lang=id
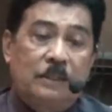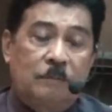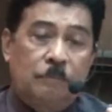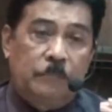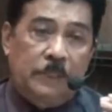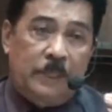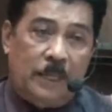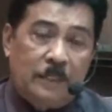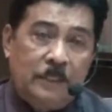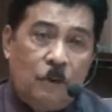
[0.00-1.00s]

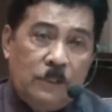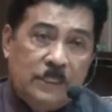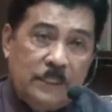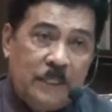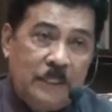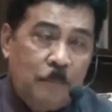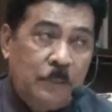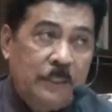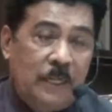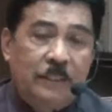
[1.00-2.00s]
berjalannya seiring dengan
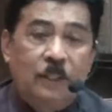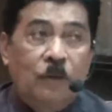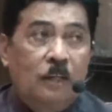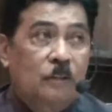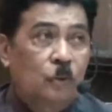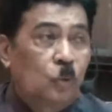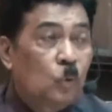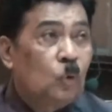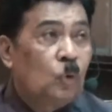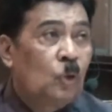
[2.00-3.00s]
berjalannya waktu
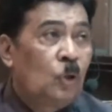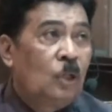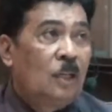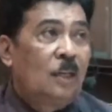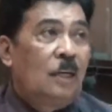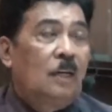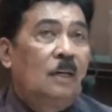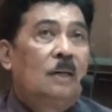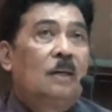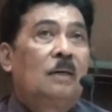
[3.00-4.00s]

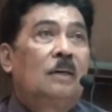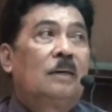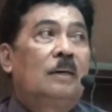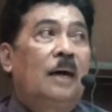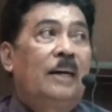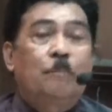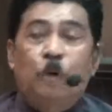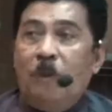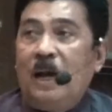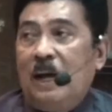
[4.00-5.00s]
eh, ada
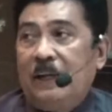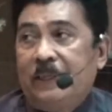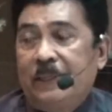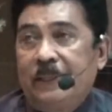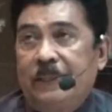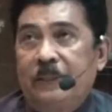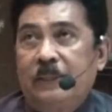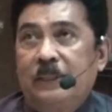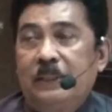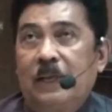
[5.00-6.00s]
perubahan
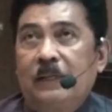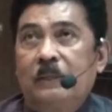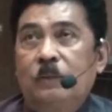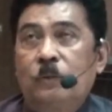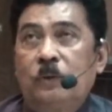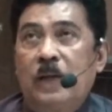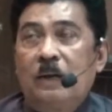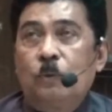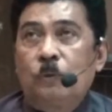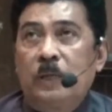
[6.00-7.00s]
dengan
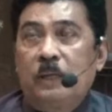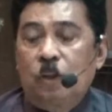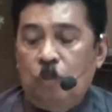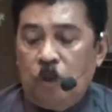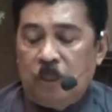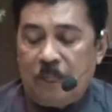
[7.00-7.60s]
Undang-Undang Nomor 16